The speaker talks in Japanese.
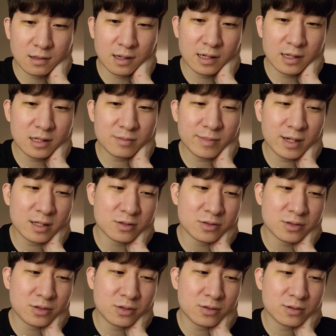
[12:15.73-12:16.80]
帰る前に
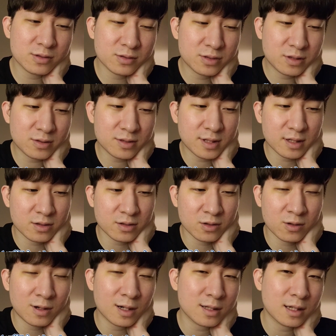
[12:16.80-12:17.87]
布団布団さんと
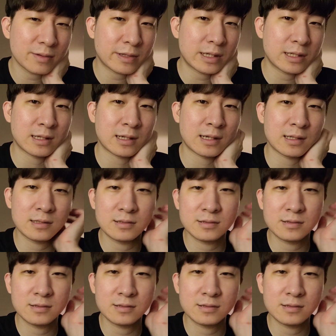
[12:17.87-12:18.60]
ご飯食べたいな。